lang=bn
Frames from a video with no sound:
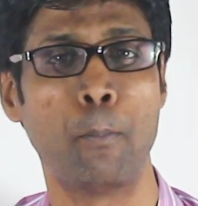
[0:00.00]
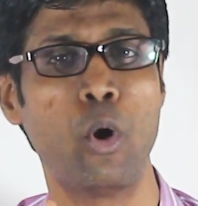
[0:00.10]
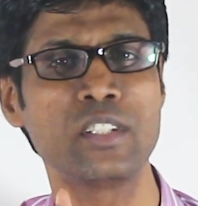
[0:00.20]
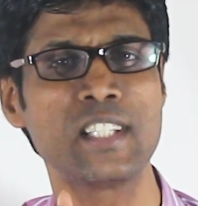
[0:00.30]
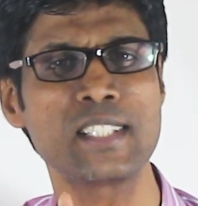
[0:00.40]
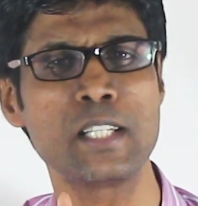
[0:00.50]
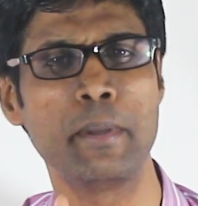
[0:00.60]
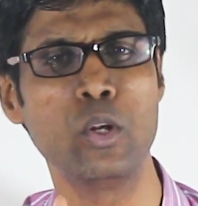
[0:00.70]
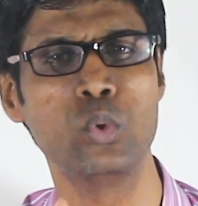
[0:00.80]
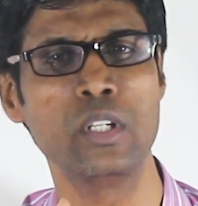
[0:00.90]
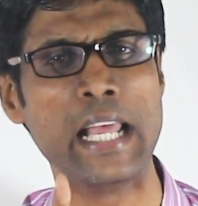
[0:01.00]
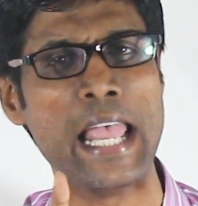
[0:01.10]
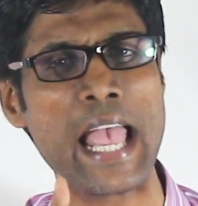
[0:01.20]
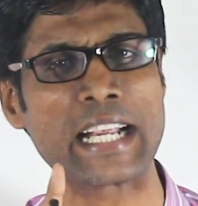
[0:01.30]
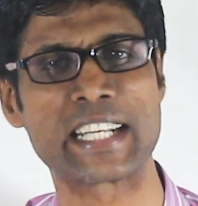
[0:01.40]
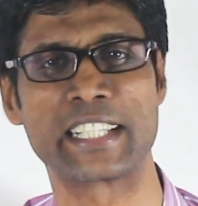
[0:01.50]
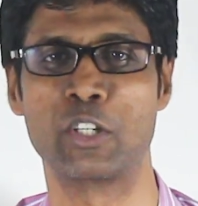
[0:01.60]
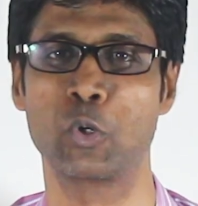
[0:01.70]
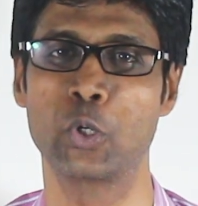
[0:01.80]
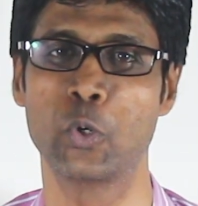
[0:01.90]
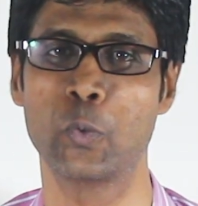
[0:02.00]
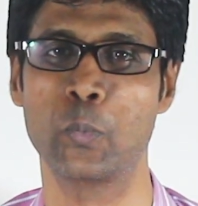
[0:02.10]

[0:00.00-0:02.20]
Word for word: পঞ্চাশটি বেলুন একসাথে রইল